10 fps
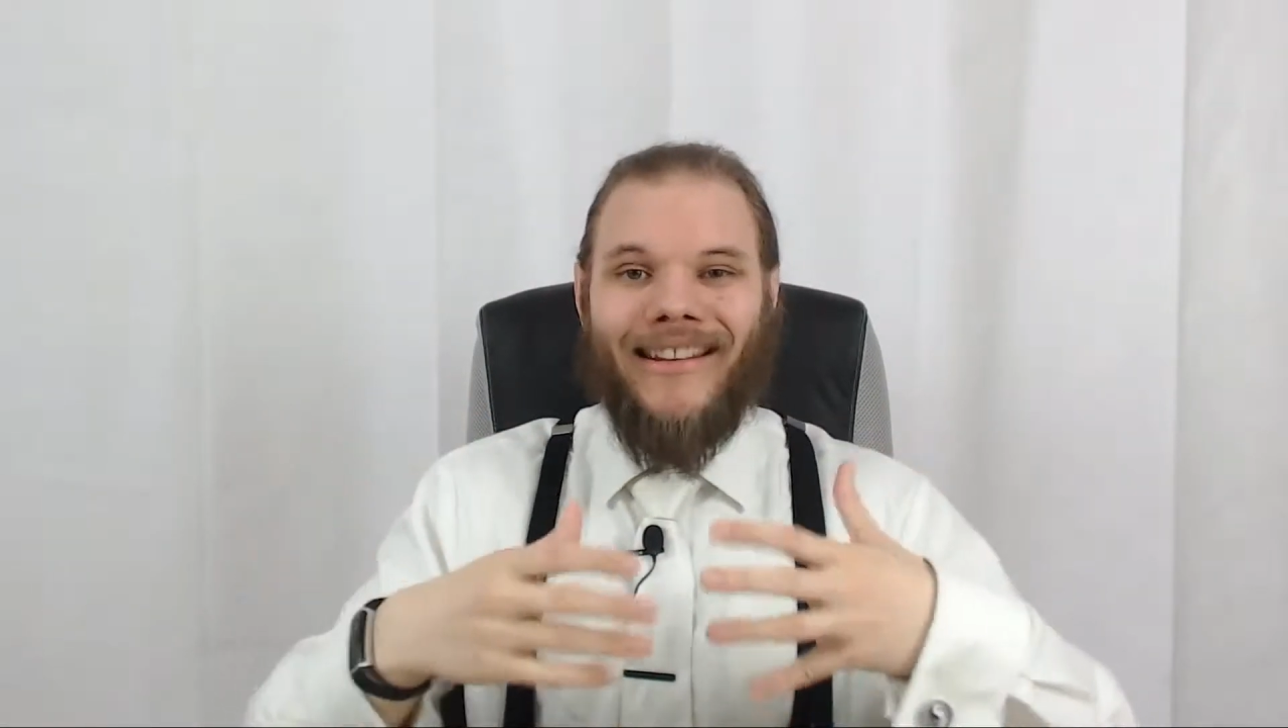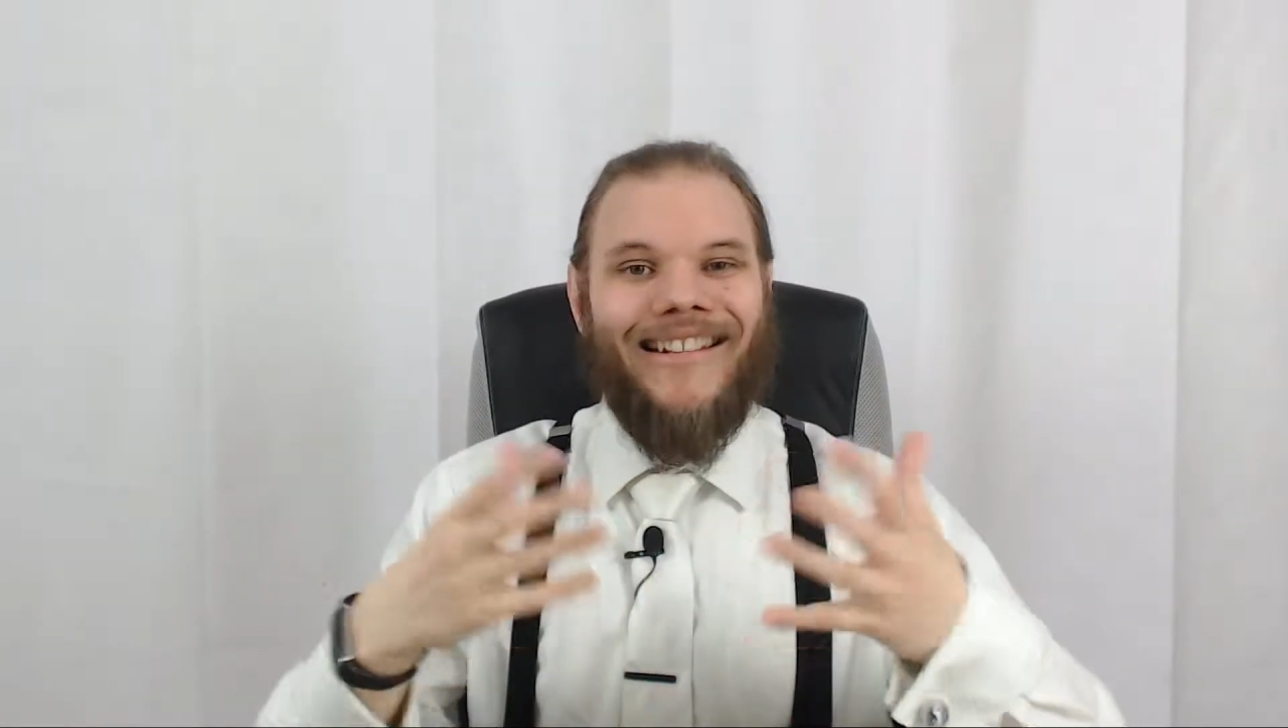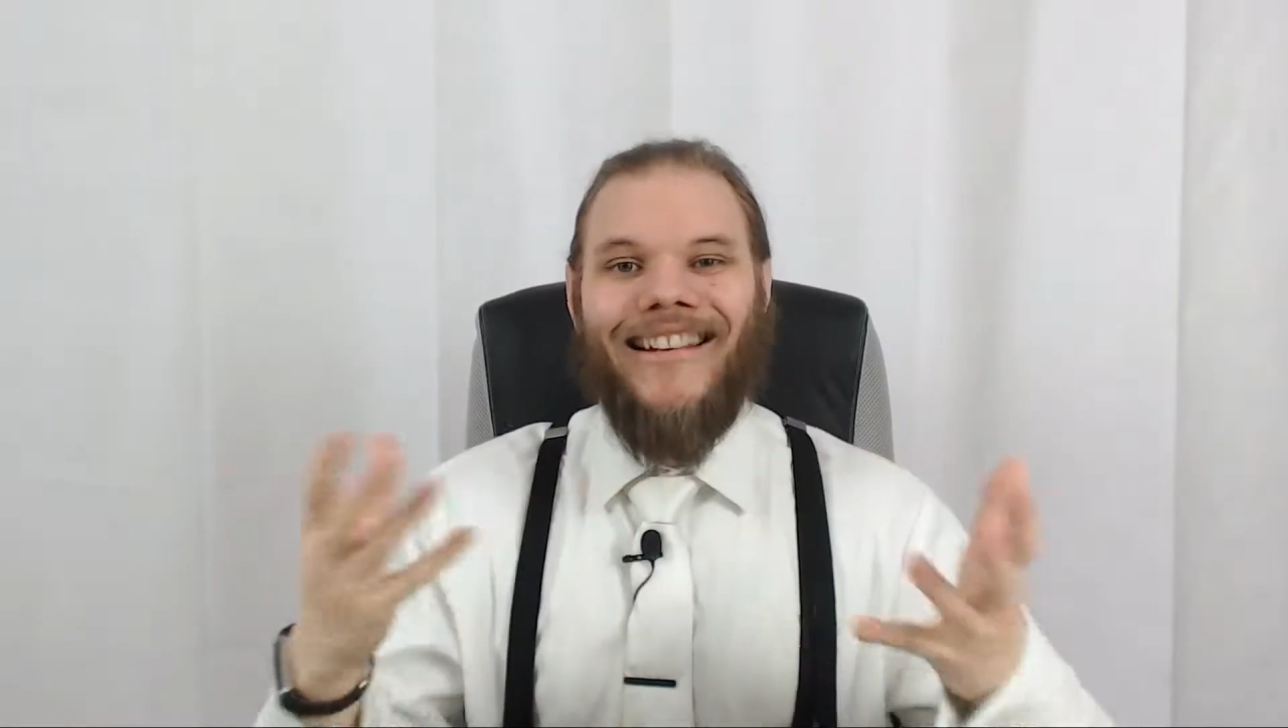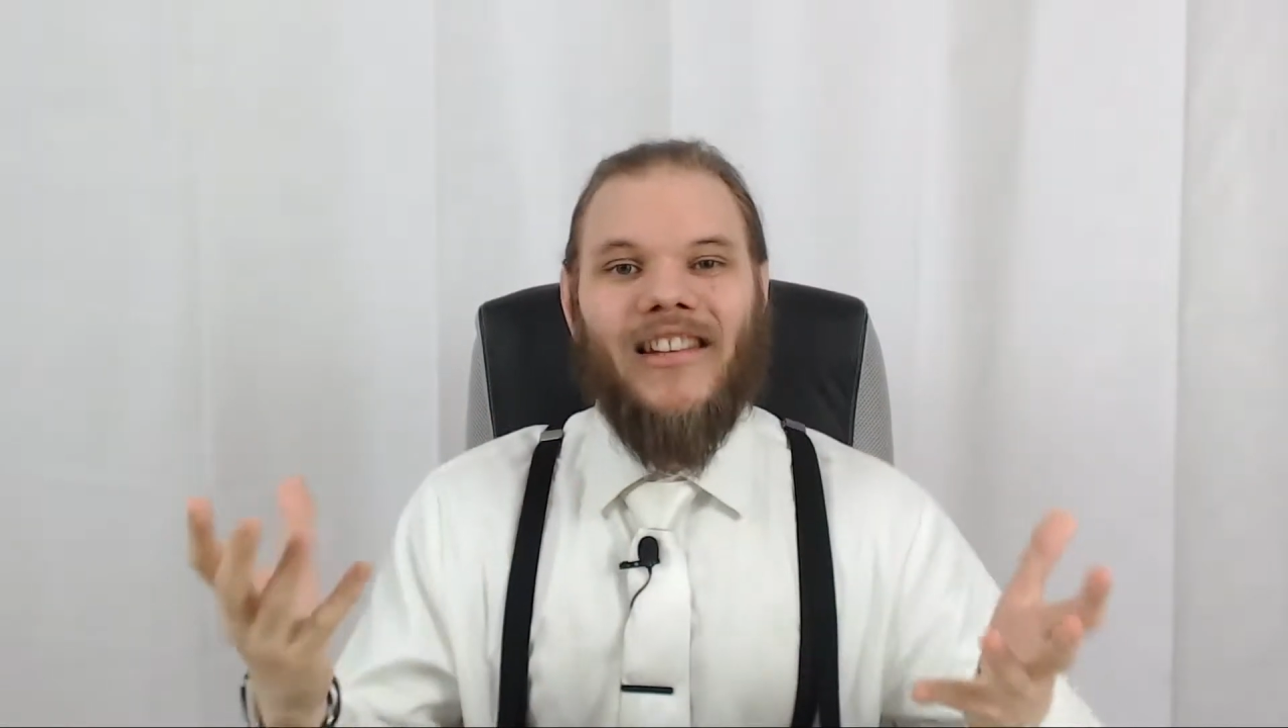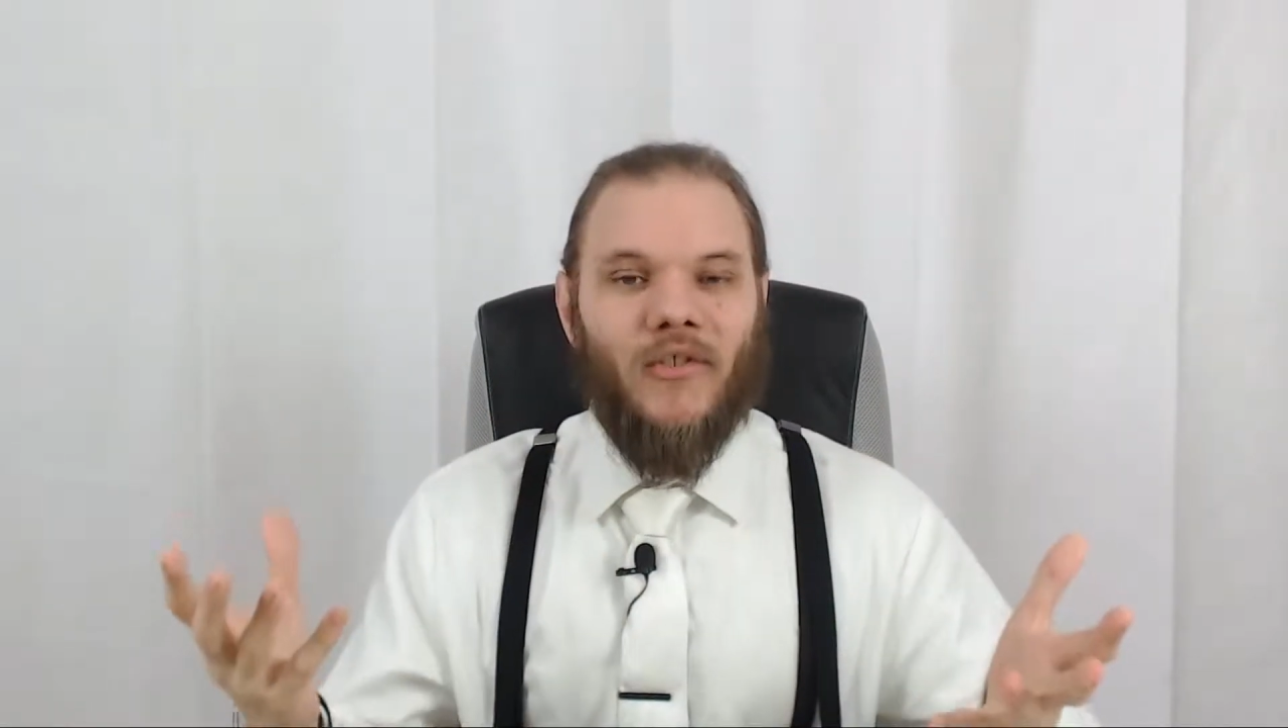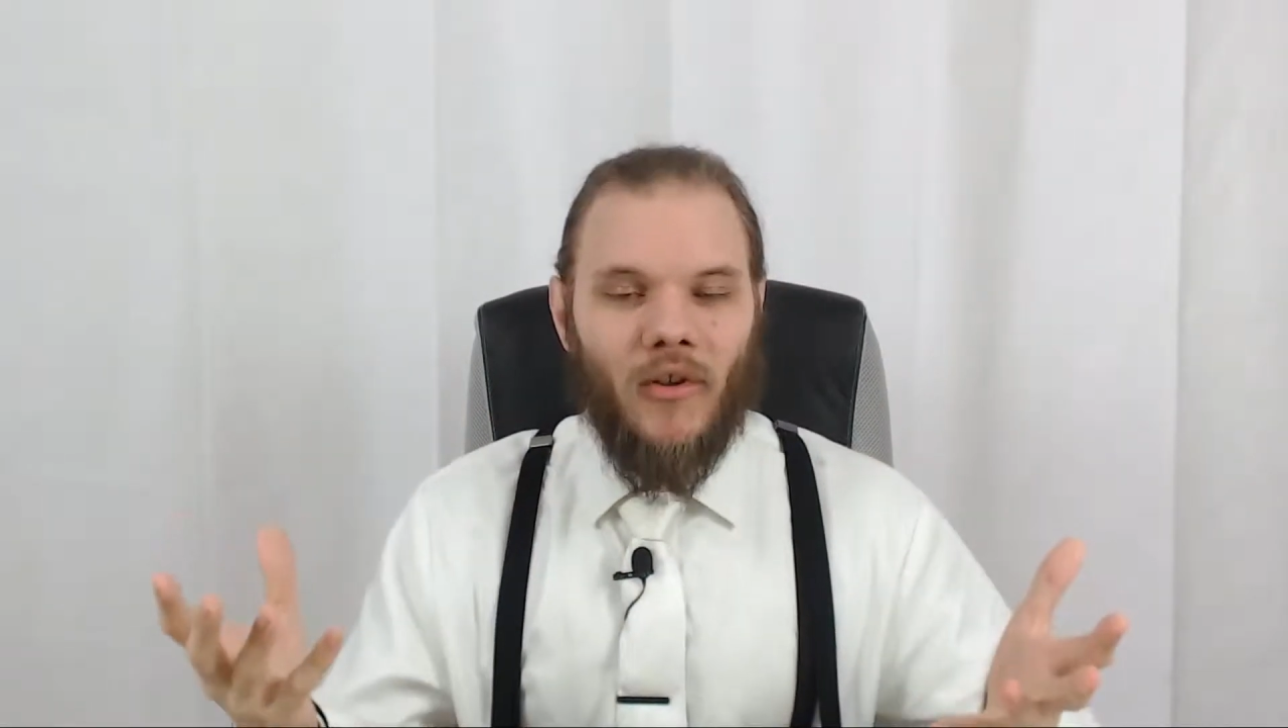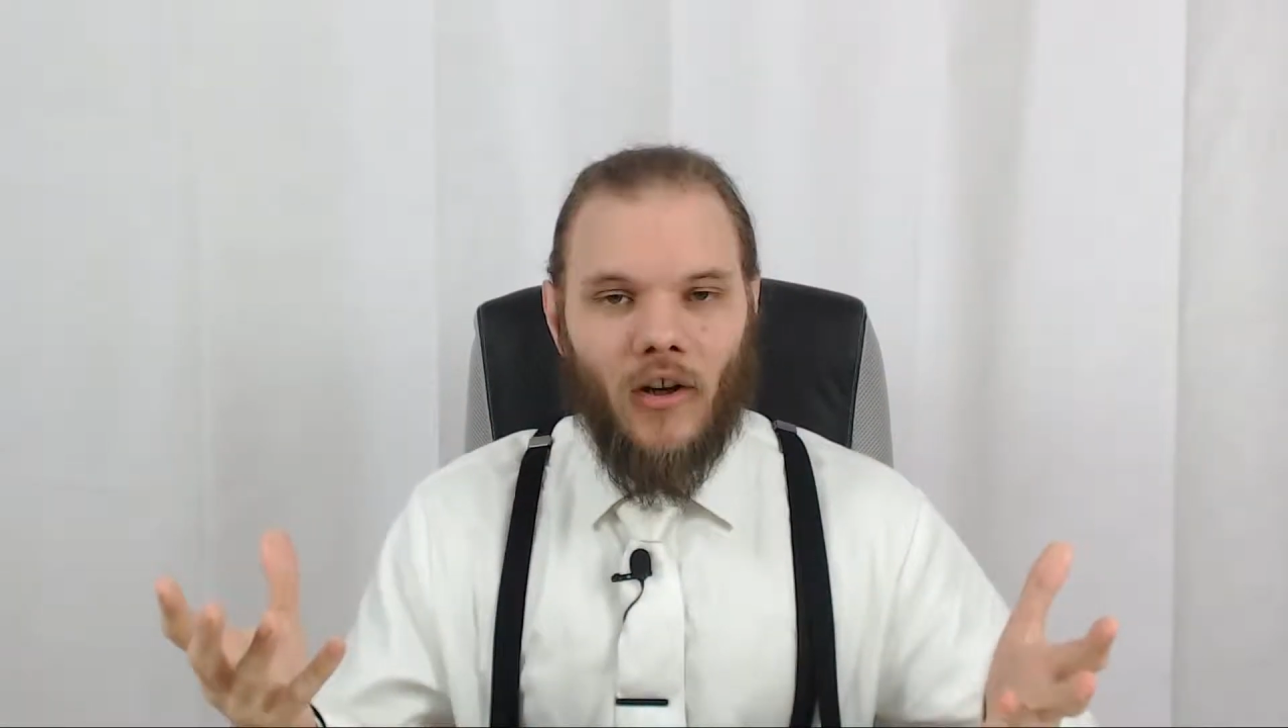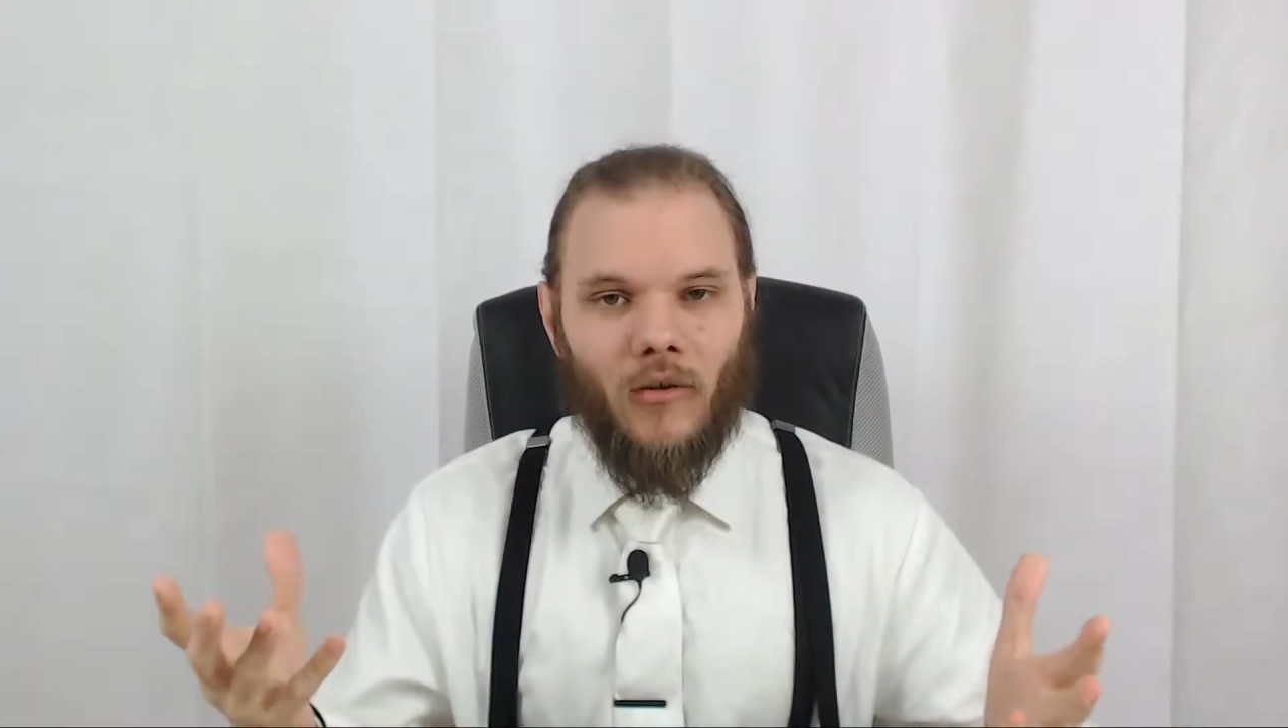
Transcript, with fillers: des gladiateurs